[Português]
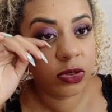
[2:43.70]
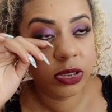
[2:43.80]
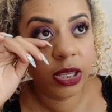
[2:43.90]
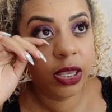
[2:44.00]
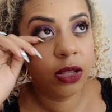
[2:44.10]

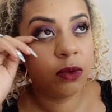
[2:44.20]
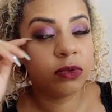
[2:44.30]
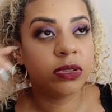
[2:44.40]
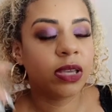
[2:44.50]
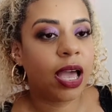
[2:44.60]

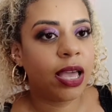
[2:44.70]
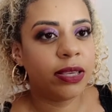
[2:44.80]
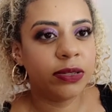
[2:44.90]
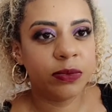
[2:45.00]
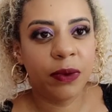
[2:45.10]
cílios caem os